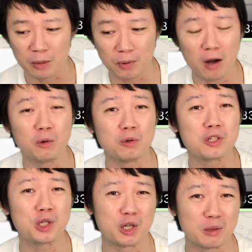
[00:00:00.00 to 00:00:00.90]
你不要跟我
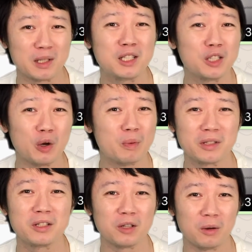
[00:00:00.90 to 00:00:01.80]
去扯什么自由
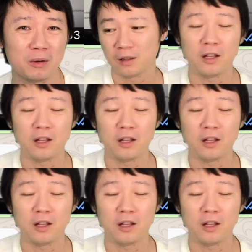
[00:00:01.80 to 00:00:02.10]
不自由。